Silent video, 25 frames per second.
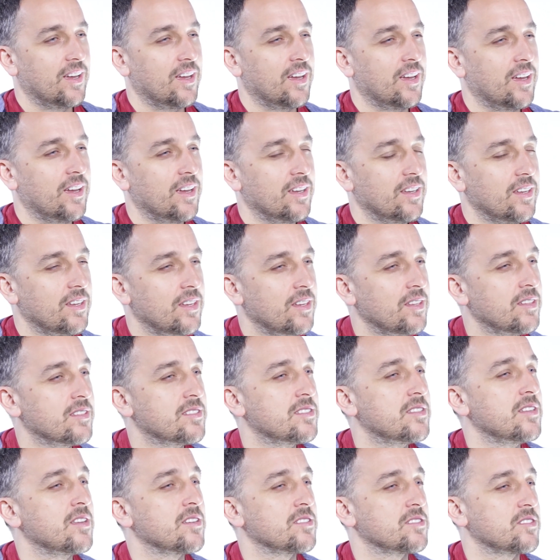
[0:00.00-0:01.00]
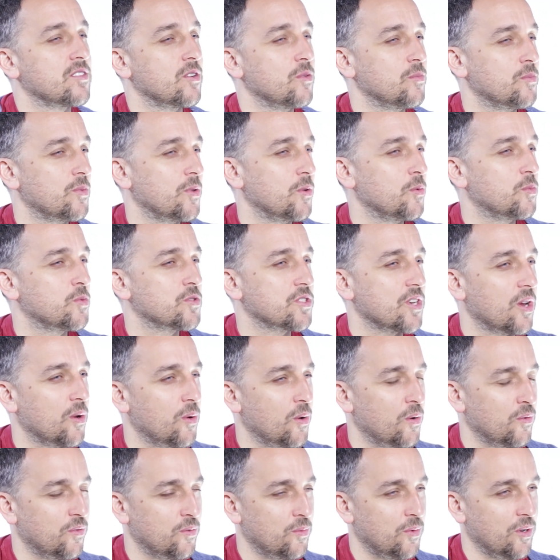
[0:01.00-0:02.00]
E, I nastąpił
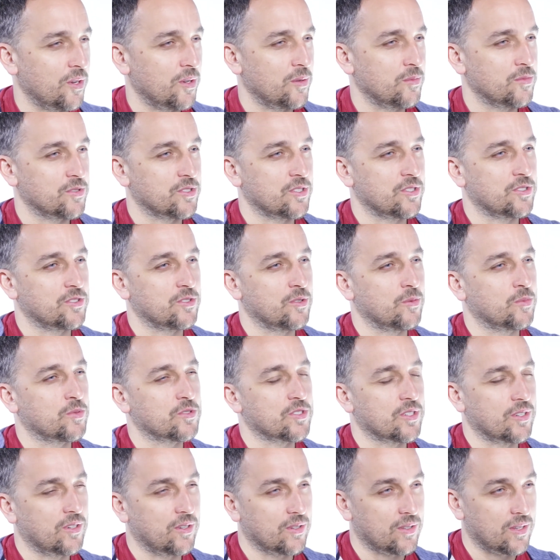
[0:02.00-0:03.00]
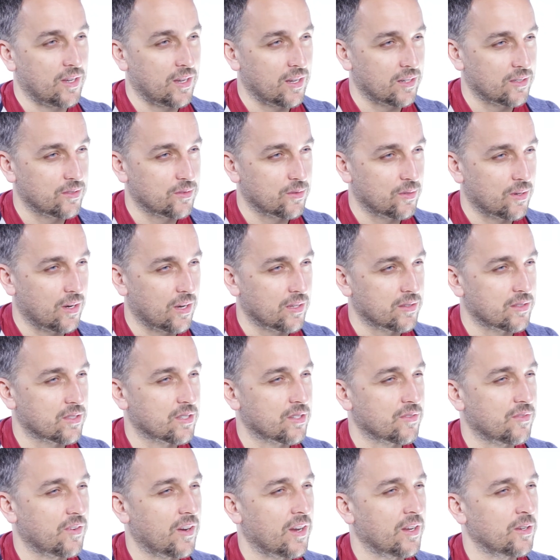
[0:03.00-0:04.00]
przełom w moim życiu. Przygoda, która
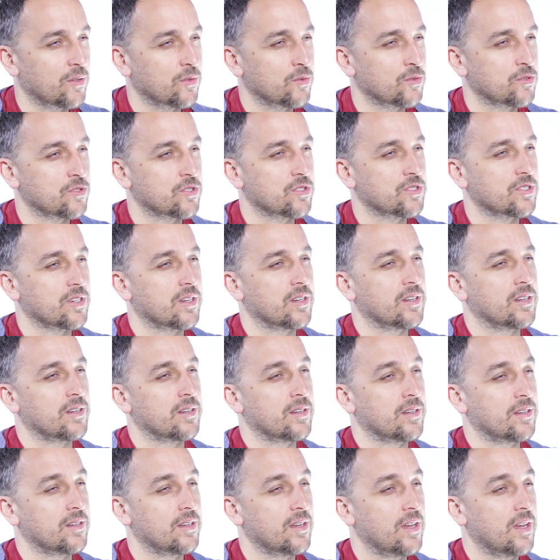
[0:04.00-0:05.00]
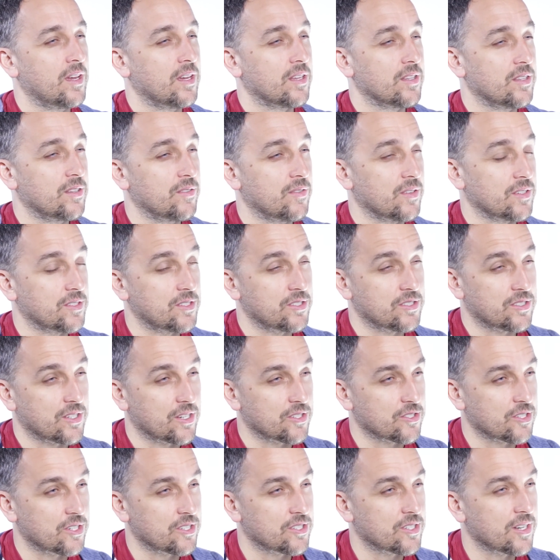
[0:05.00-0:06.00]
trwa już e,
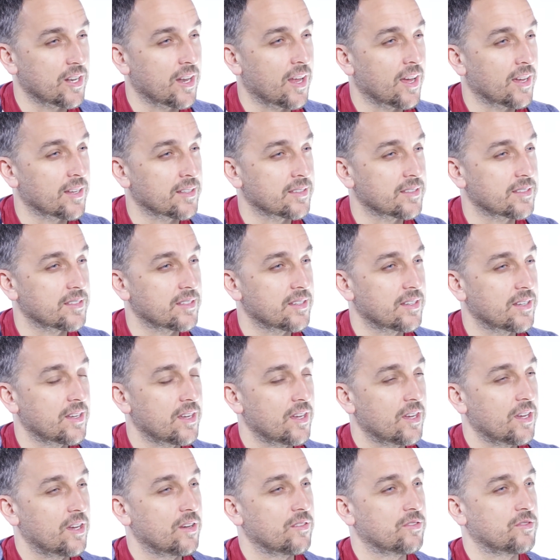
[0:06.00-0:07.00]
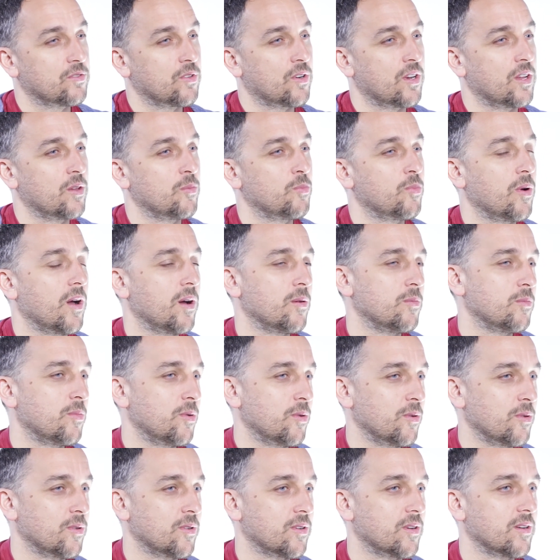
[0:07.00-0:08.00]
26 lat, w której Pan
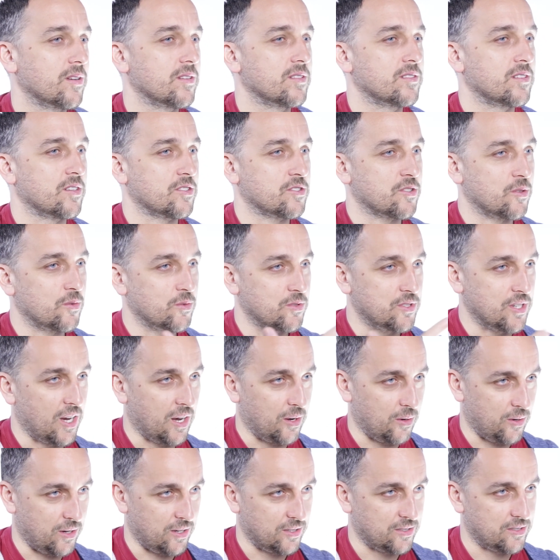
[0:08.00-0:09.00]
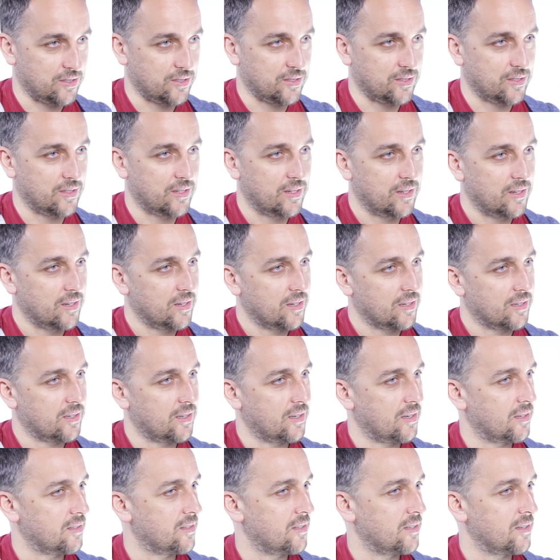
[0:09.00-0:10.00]
Bóg zaczął działać,
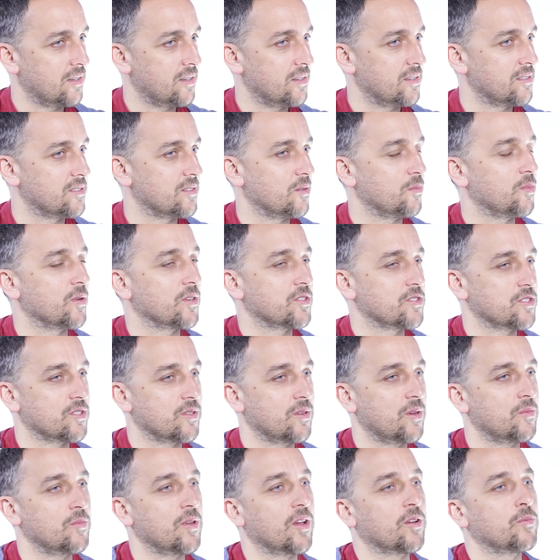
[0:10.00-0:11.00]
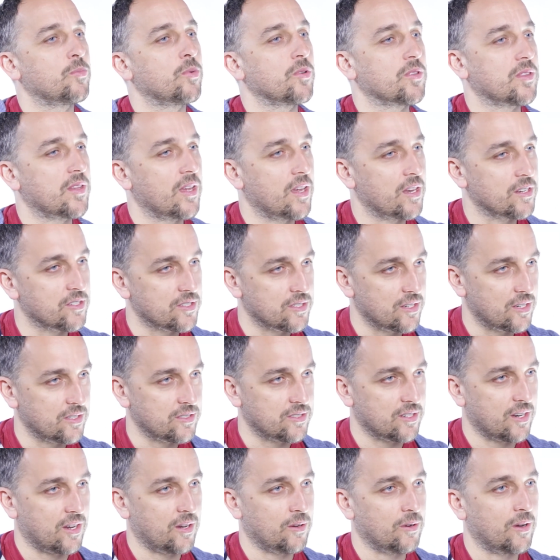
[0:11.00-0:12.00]
kiedy zobaczyłem, jak
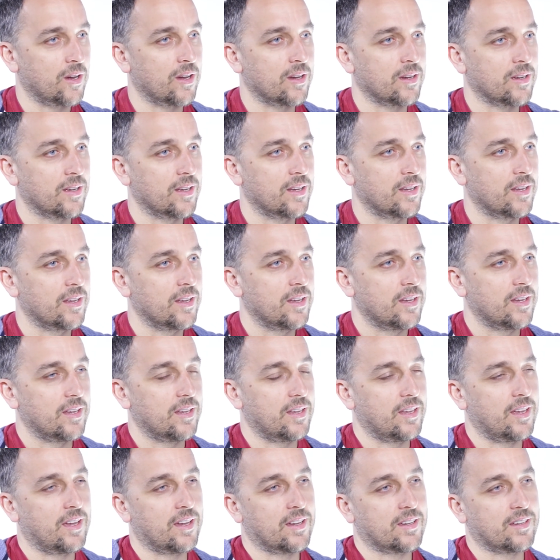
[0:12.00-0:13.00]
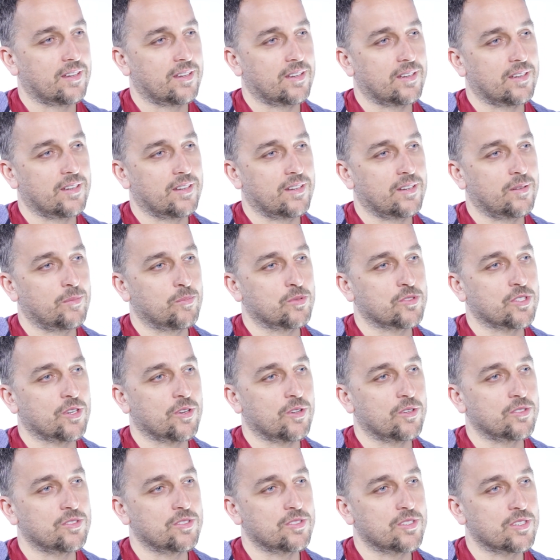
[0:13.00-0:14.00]
potężnie działa, jak e,
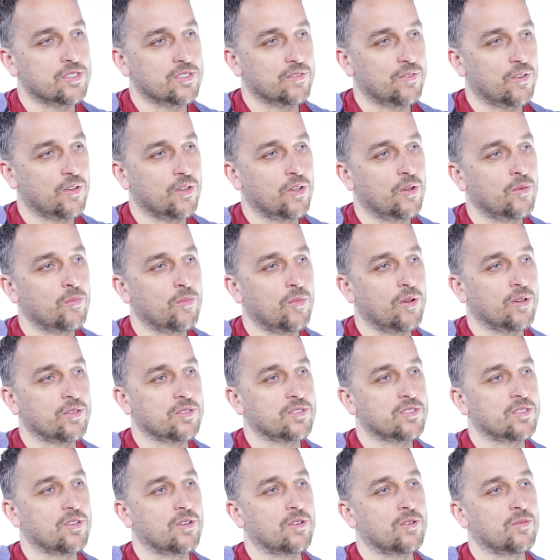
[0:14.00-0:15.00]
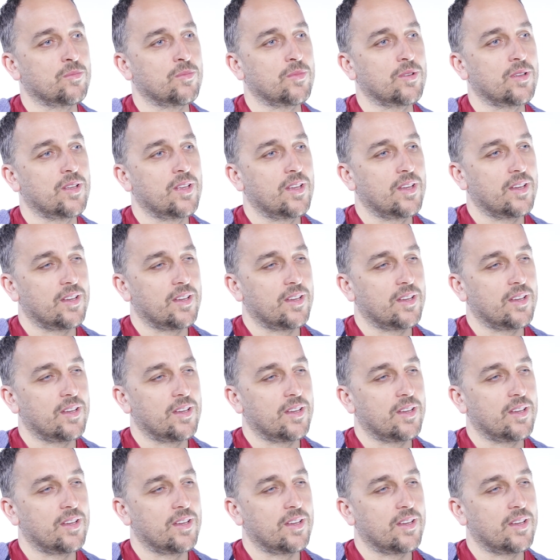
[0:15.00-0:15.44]
przychodzi ze swoją mocą,